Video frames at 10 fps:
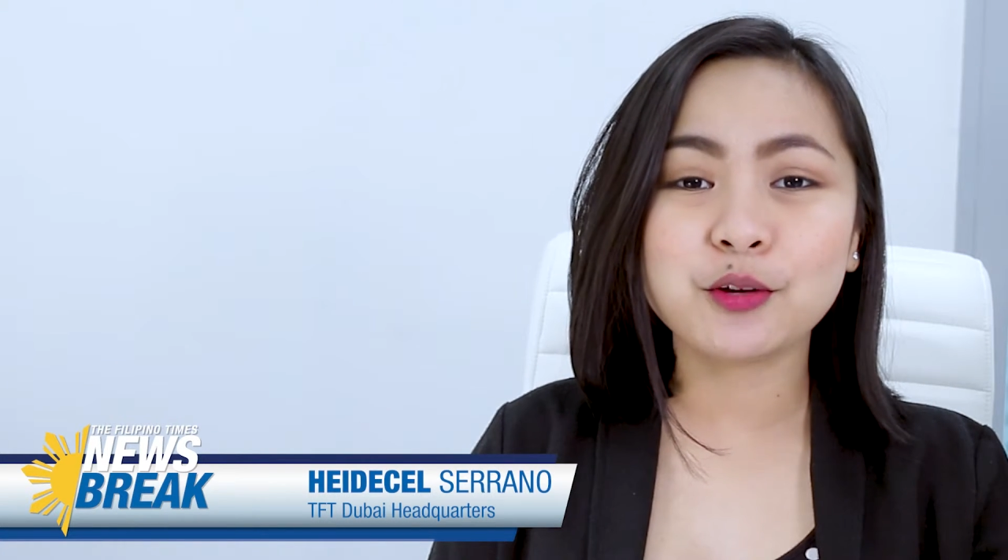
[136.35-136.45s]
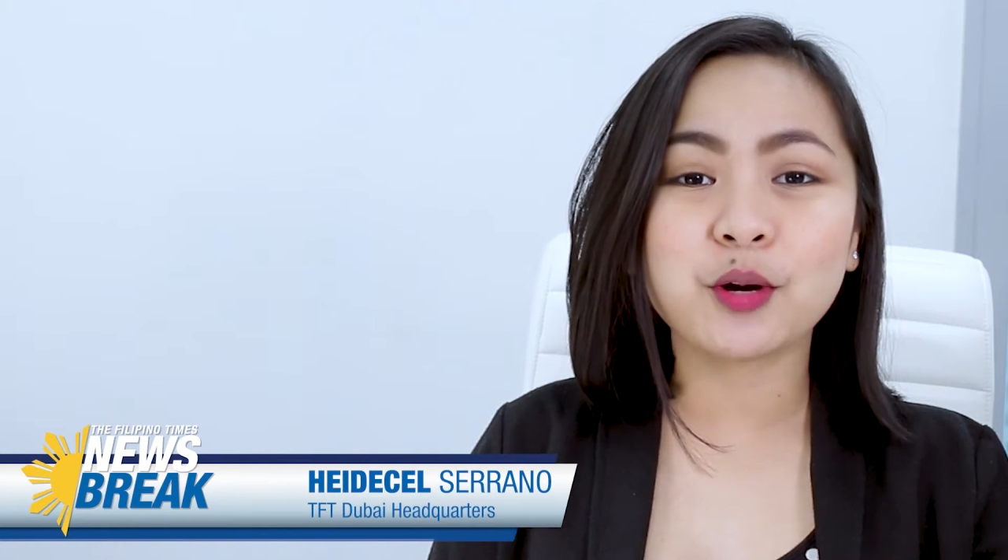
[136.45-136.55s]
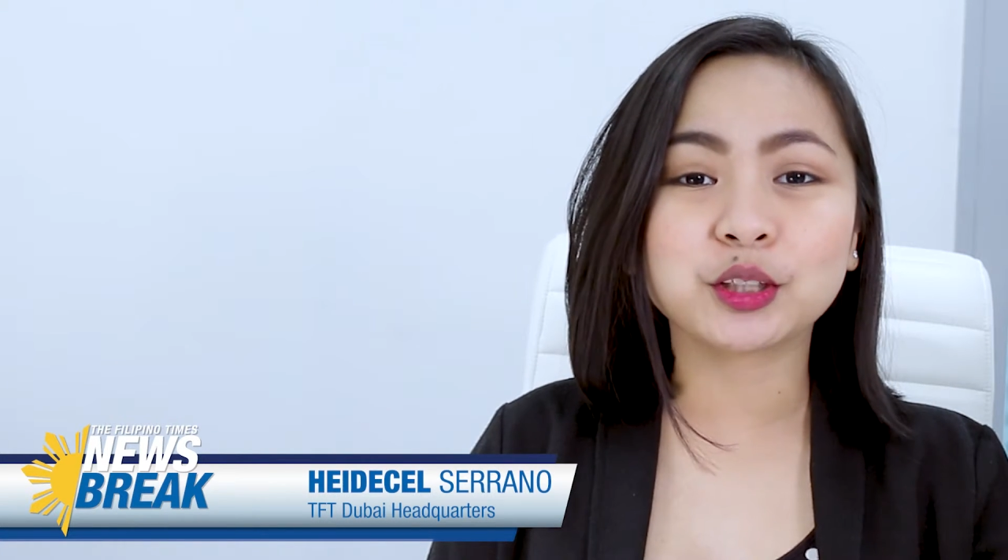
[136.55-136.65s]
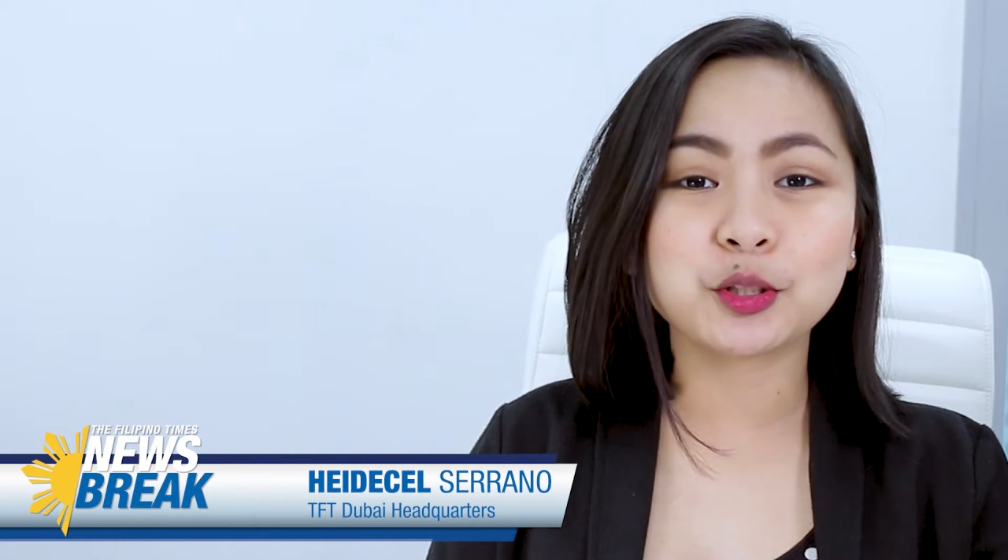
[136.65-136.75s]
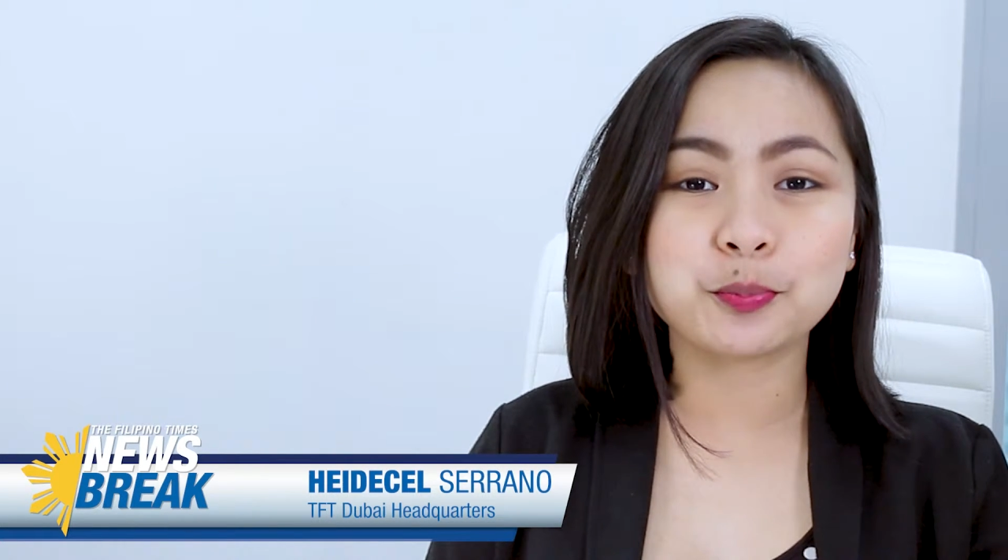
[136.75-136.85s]

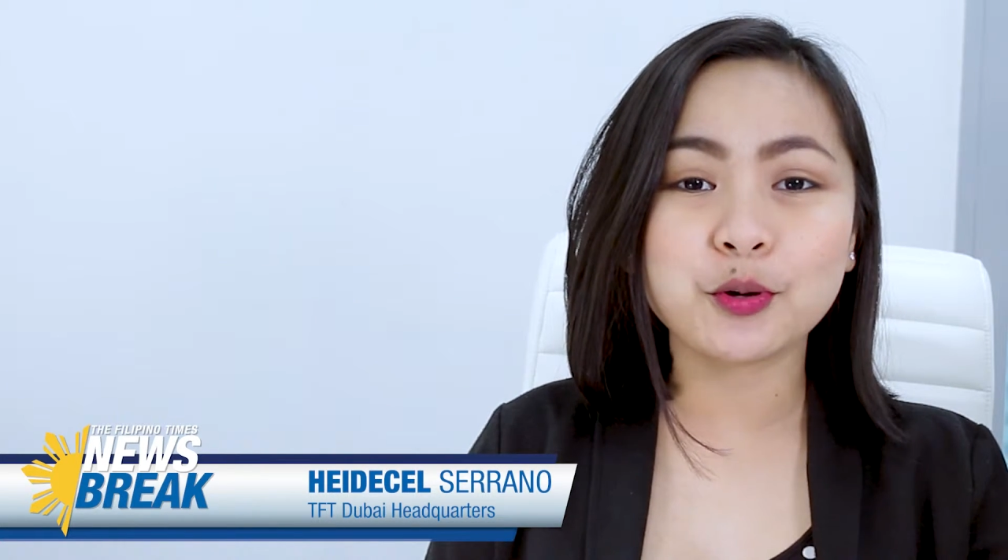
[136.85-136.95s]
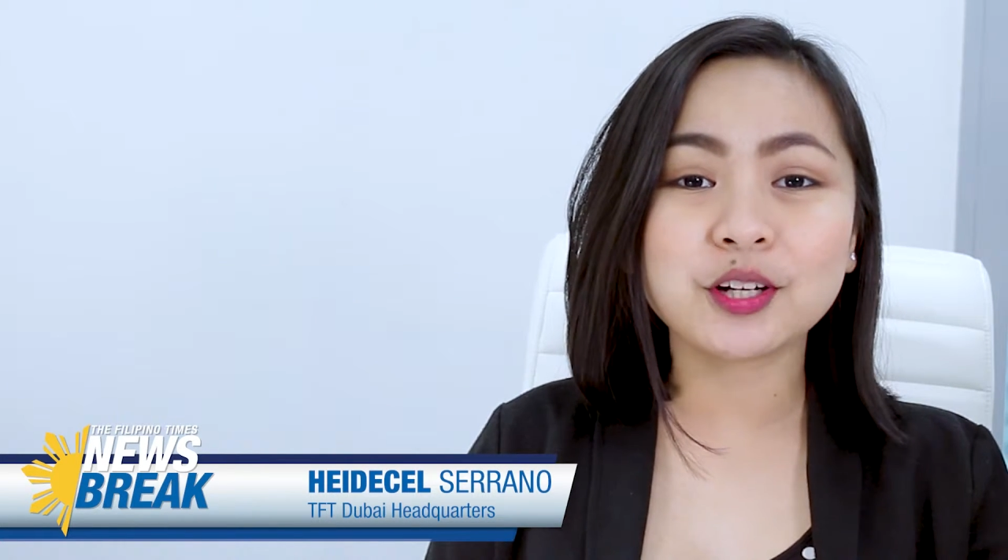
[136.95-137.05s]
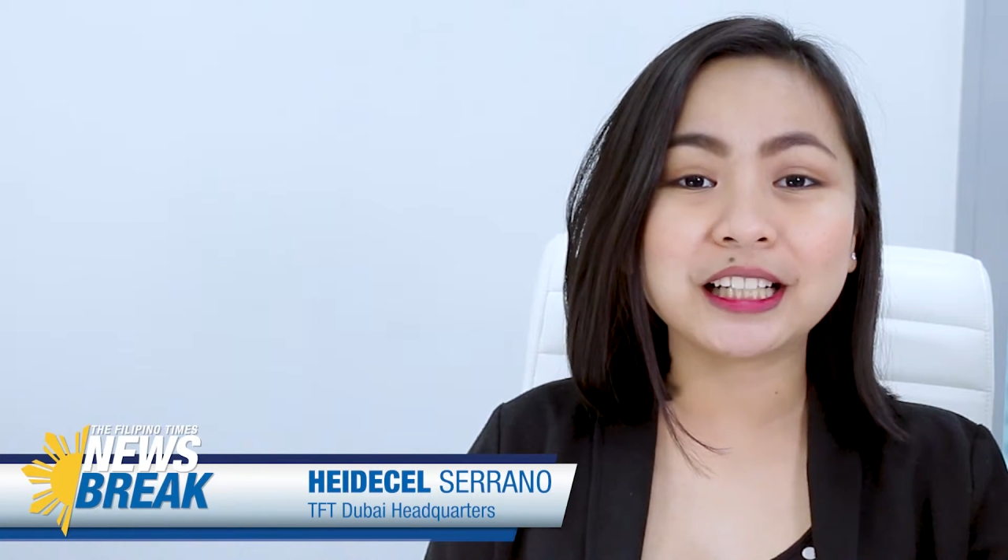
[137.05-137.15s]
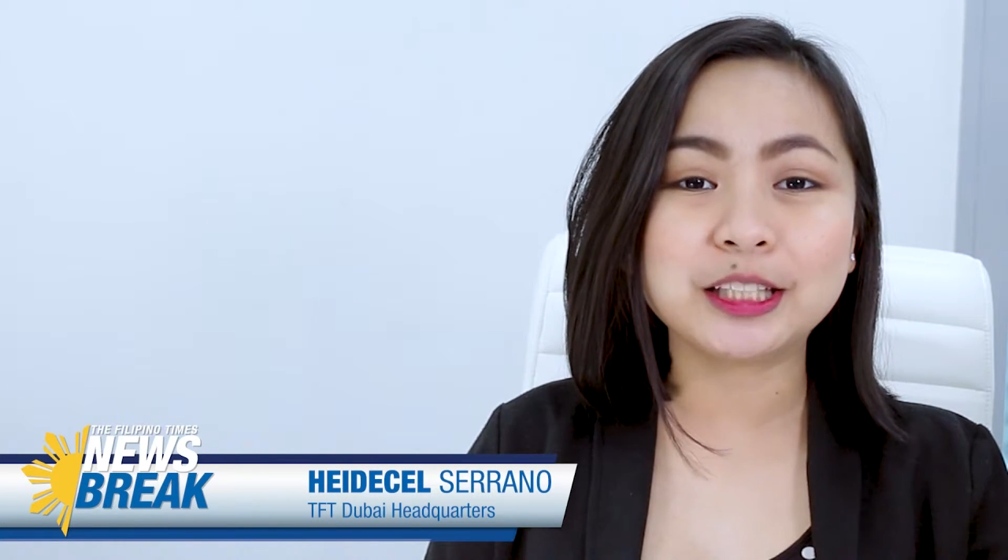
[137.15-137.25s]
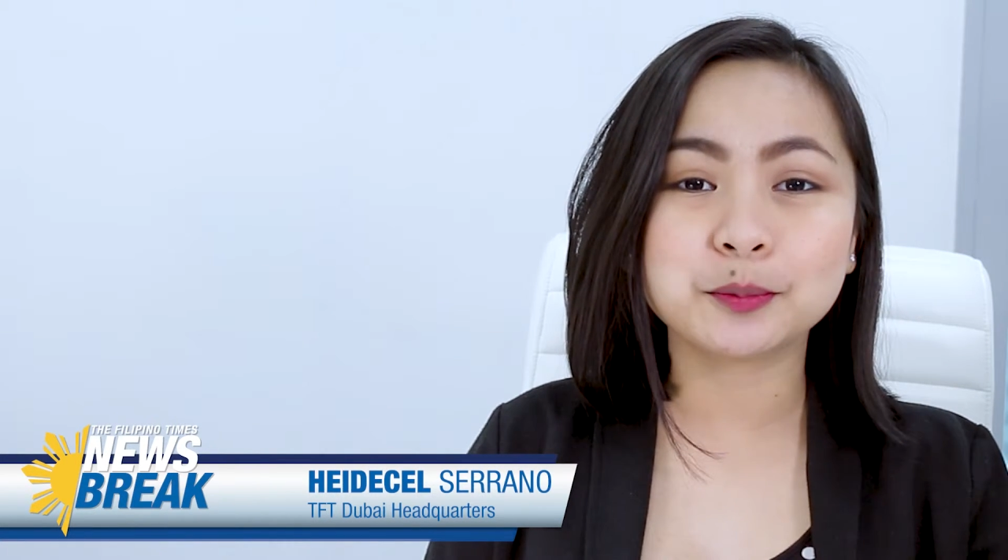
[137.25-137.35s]
huwag niyo
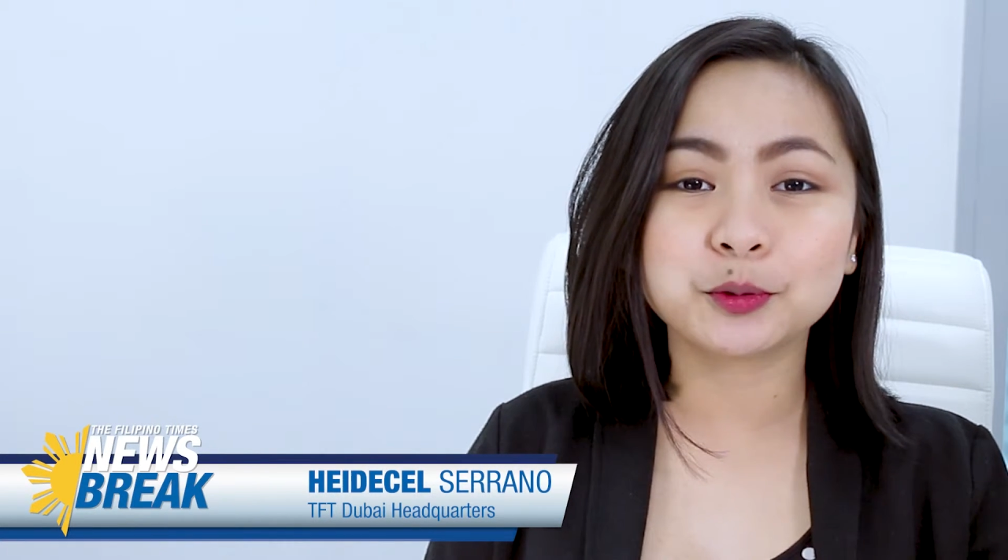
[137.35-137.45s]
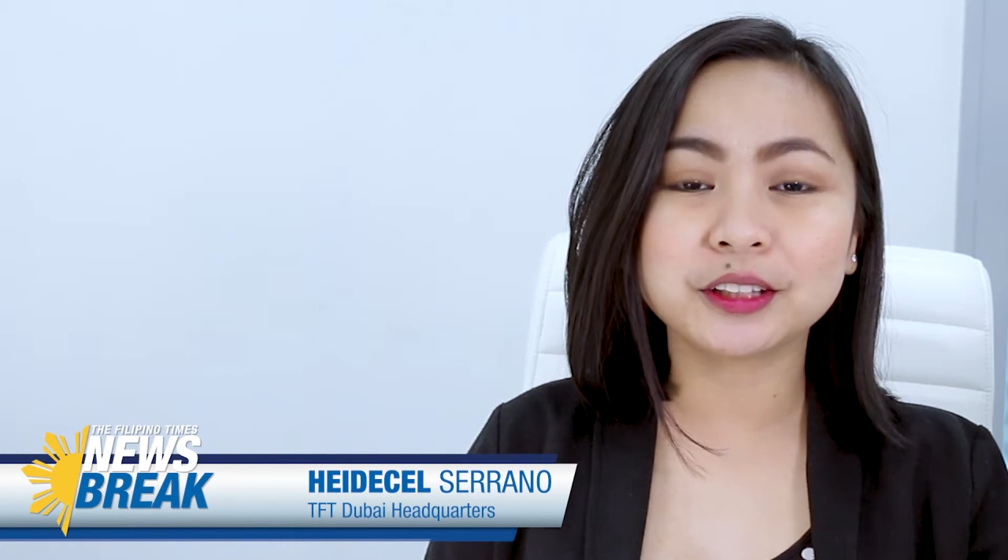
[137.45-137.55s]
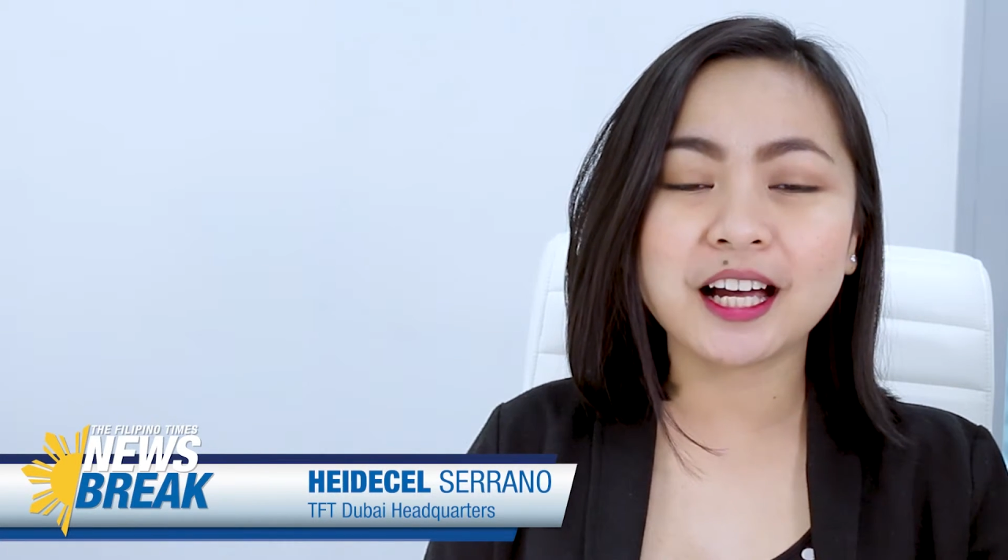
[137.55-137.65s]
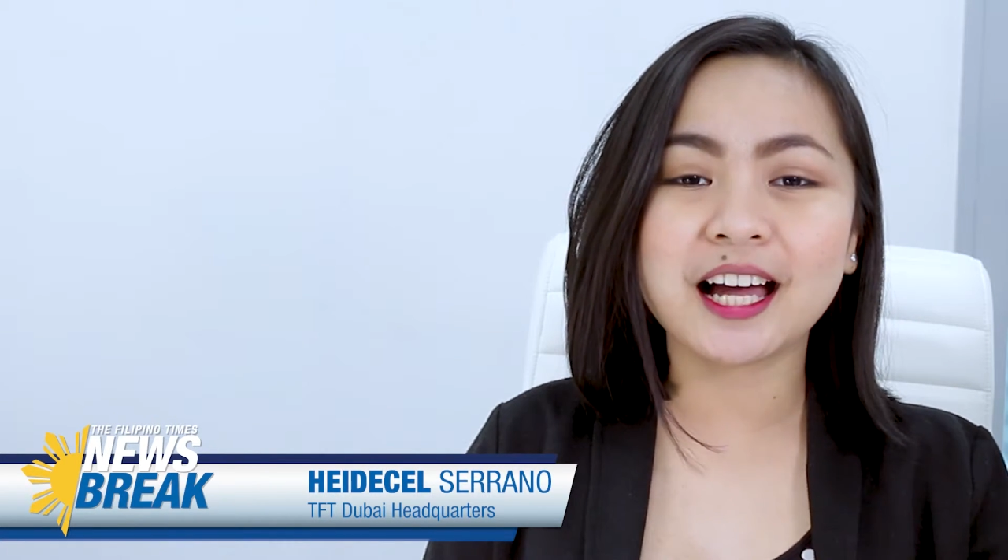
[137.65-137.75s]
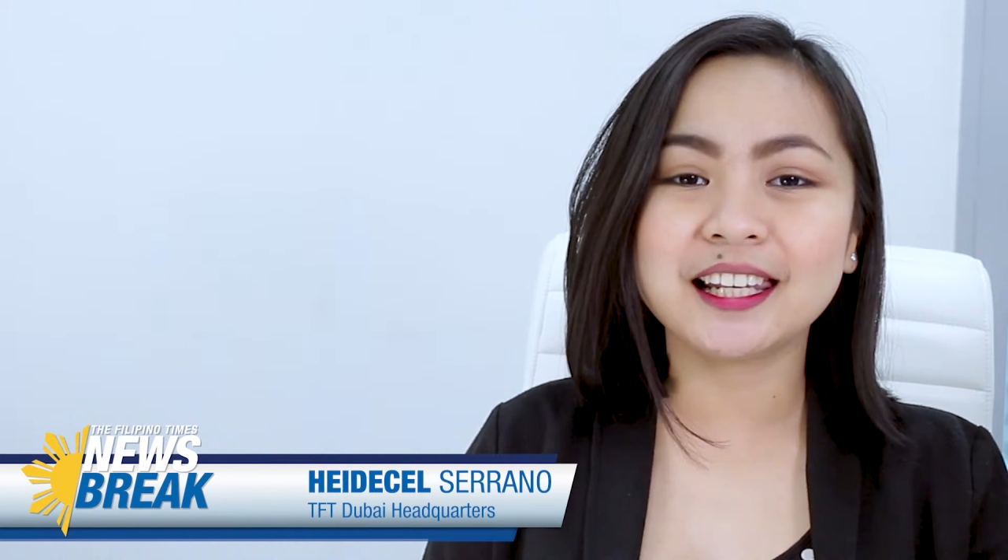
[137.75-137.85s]
pong kalimutang